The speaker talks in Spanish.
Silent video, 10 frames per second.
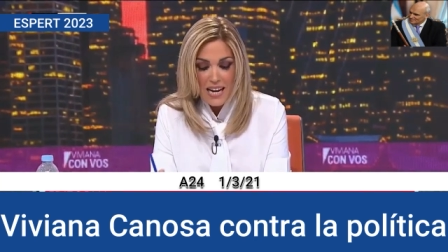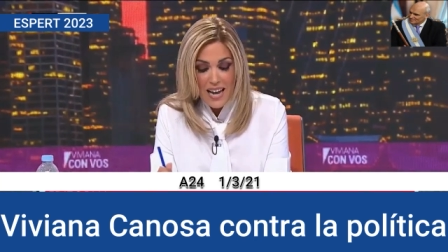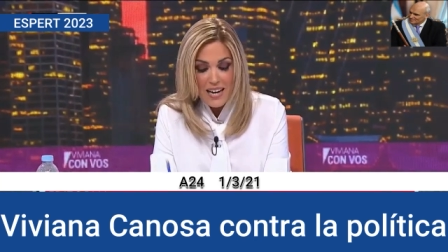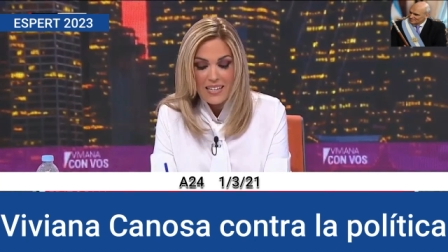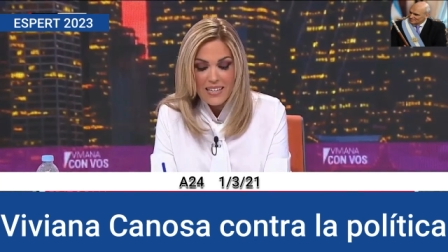
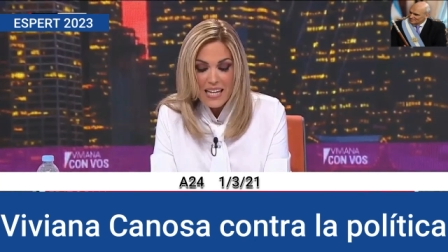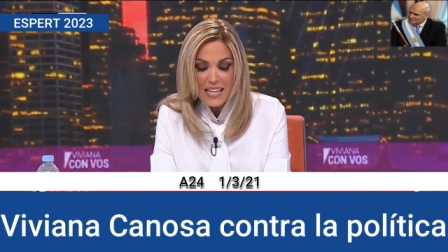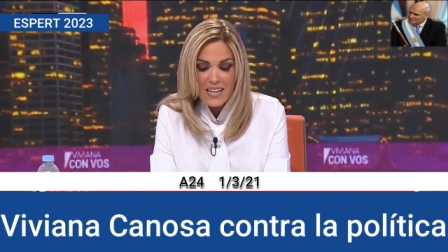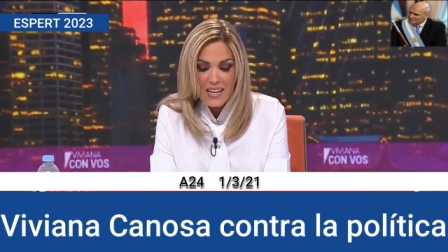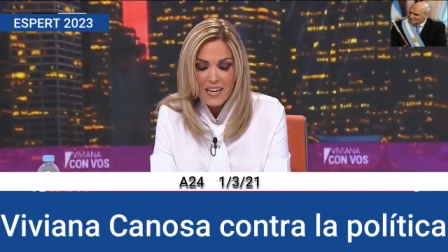La
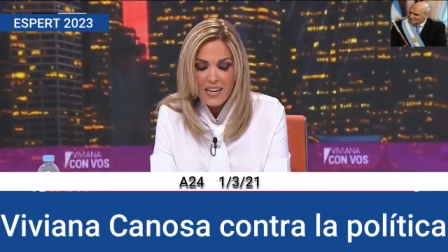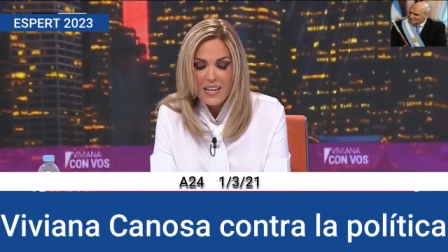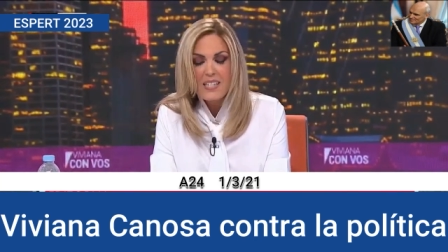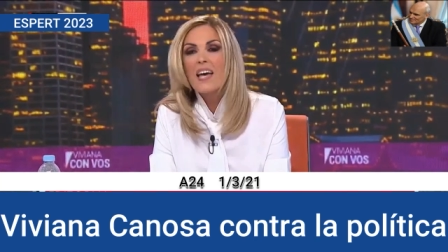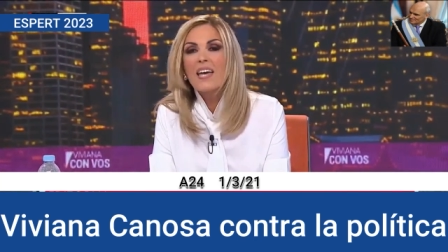realidad es
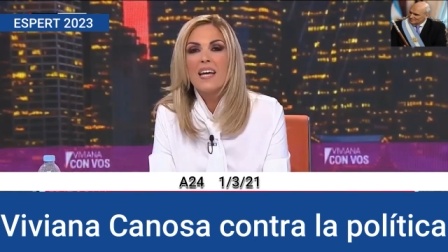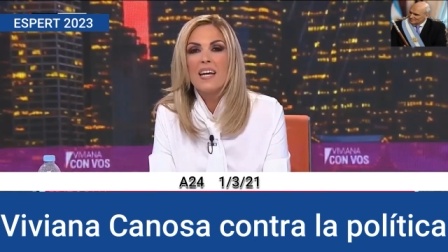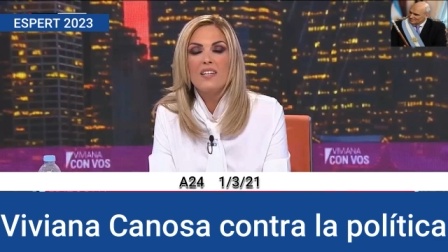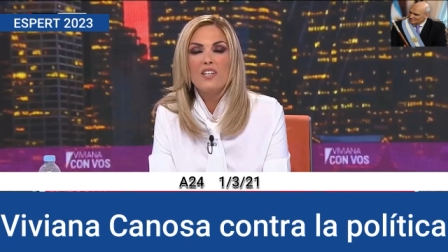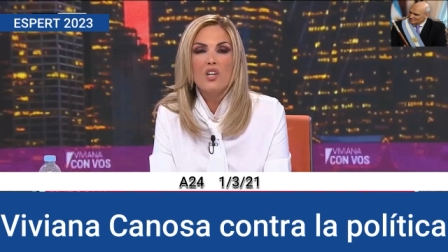que ya hay
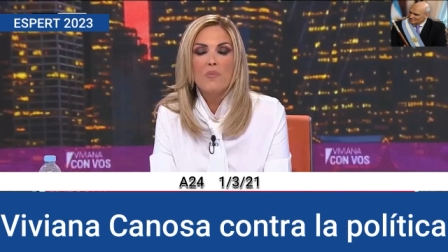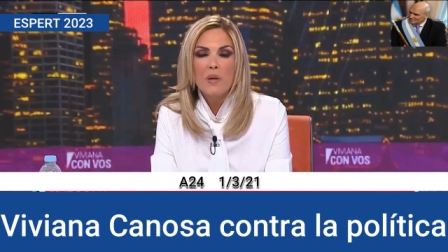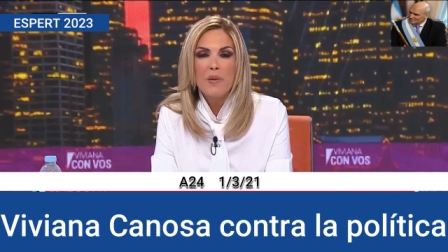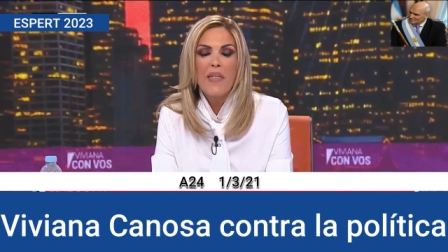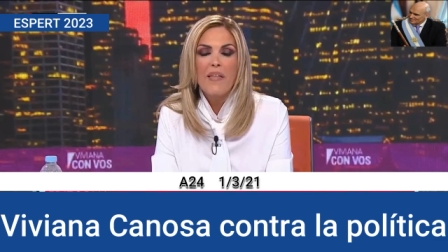argentinos de
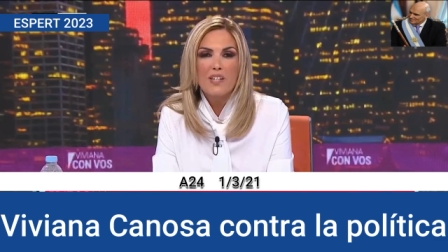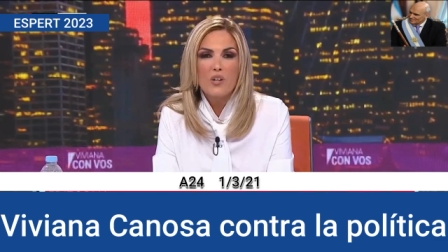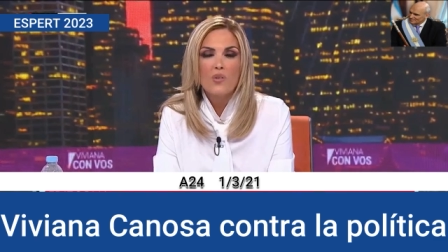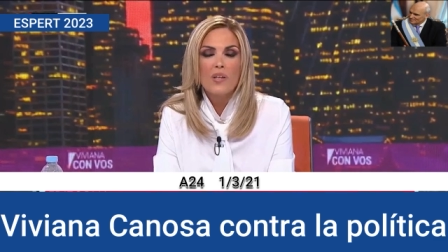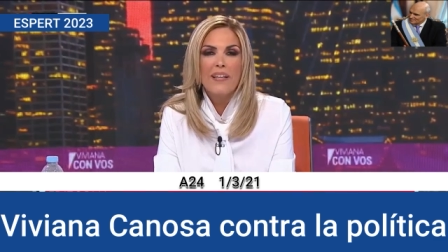primera, de
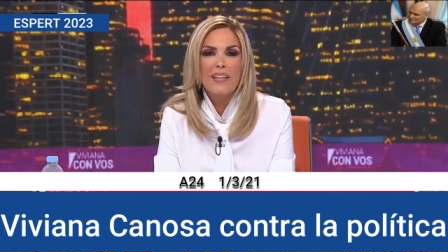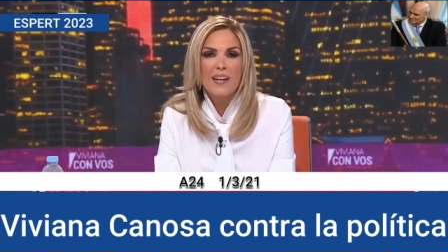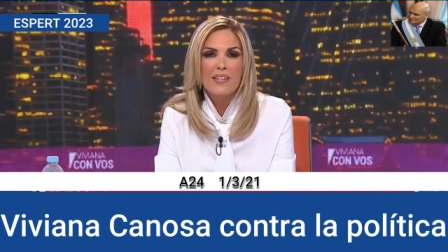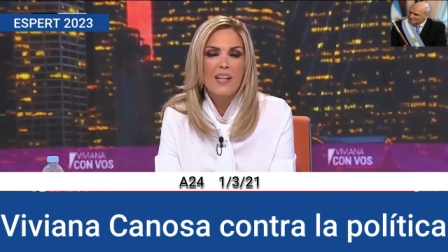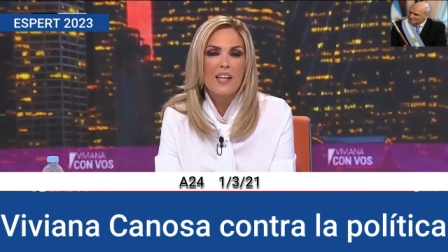segunda, de
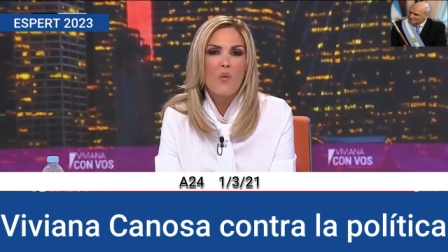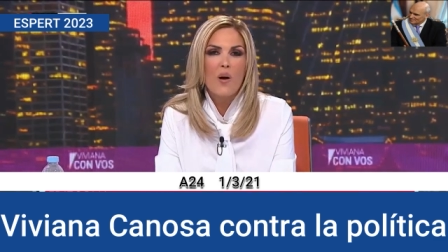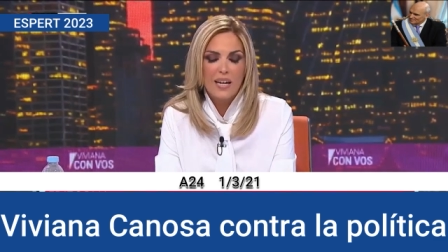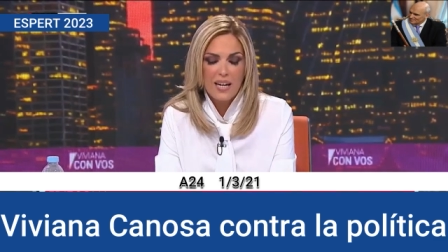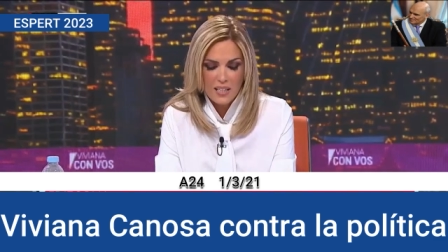tercera y de
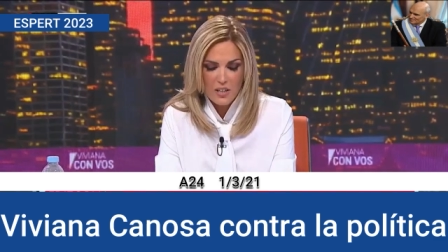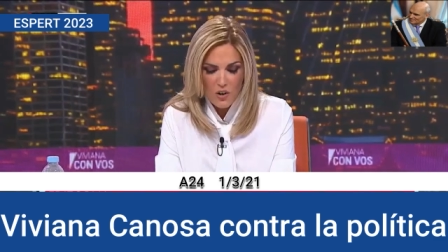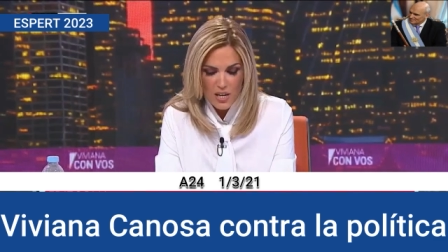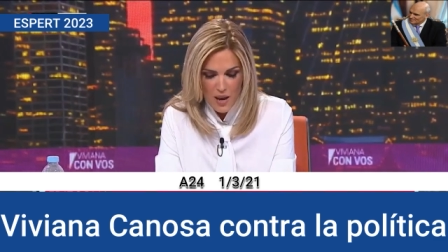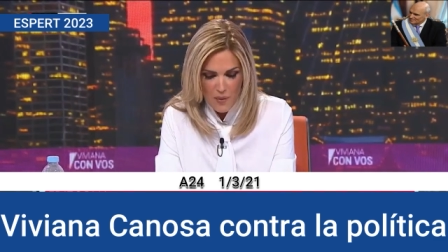cuarta
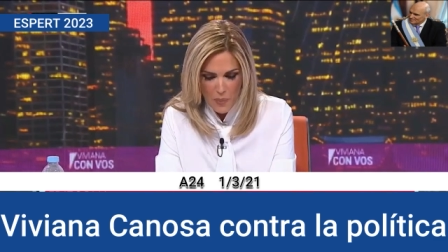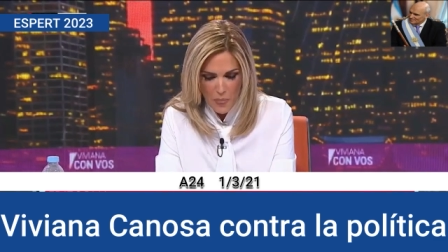categoría.